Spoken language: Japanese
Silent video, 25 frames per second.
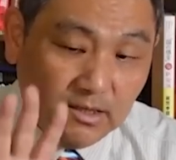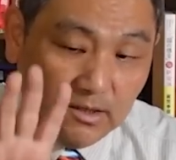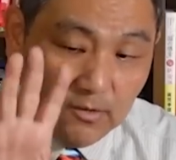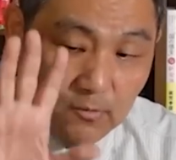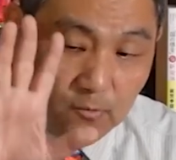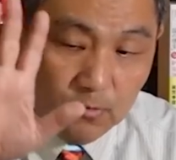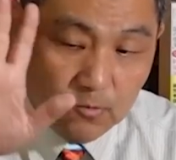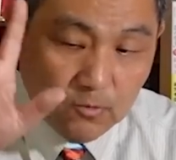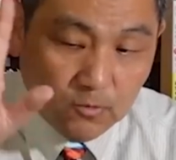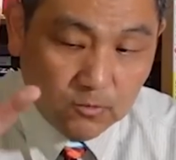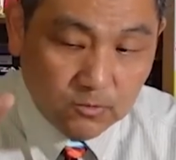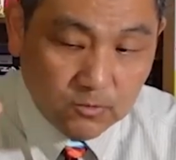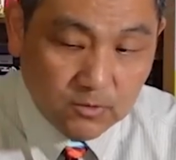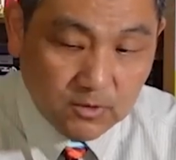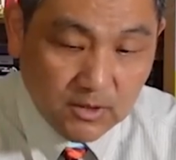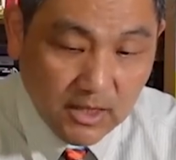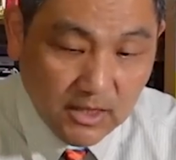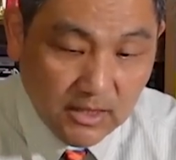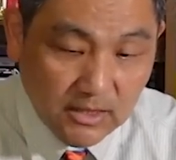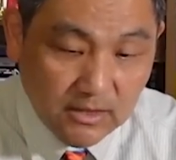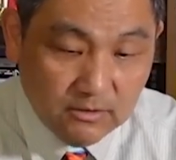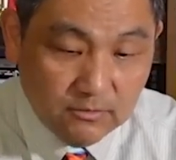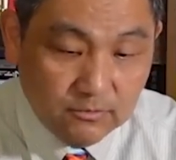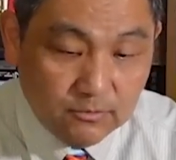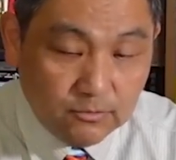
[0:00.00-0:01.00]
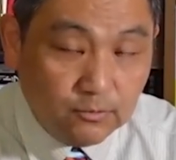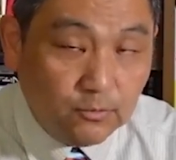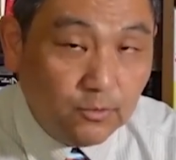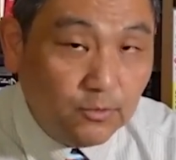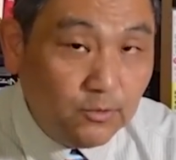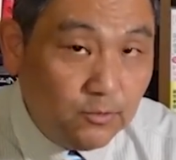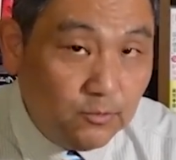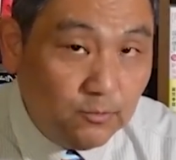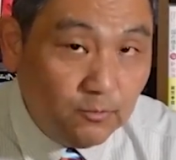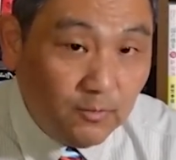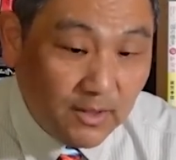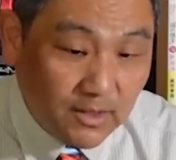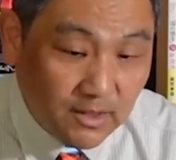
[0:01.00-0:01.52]
で起こっていると
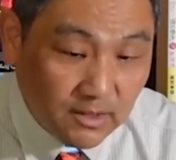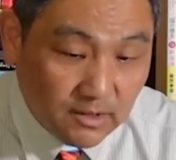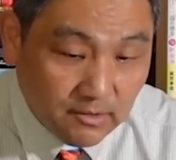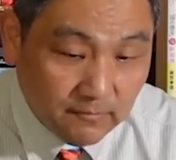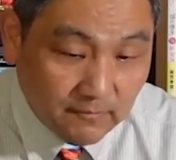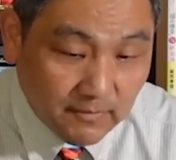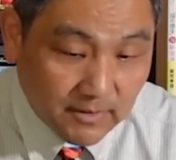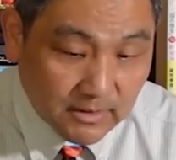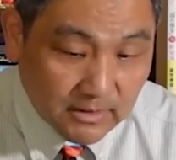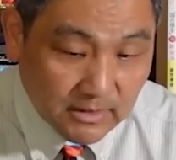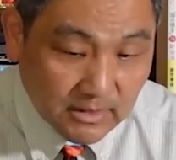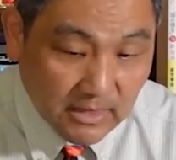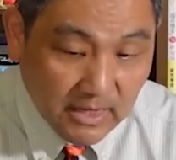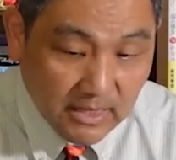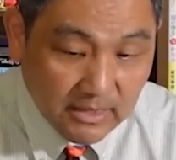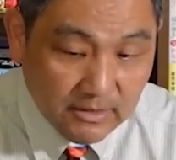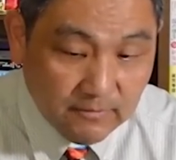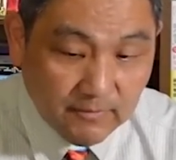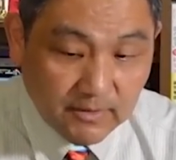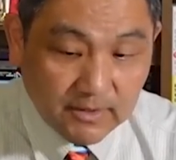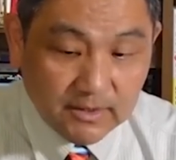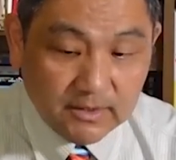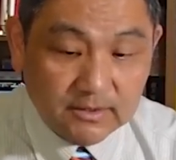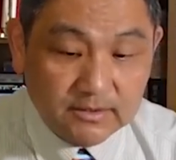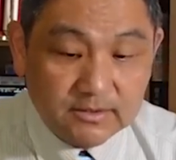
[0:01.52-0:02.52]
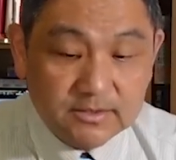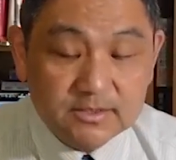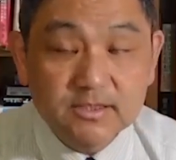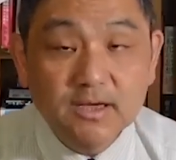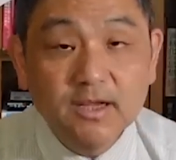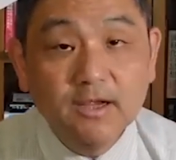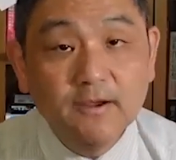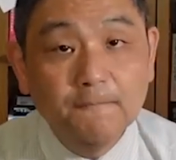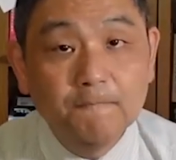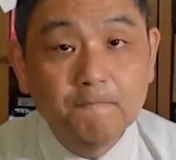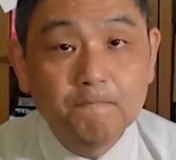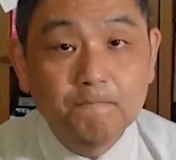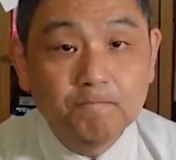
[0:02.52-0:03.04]
いうわけではないわけなんです
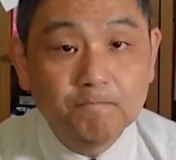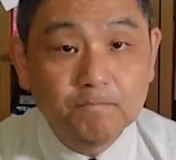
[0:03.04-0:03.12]
ね。こ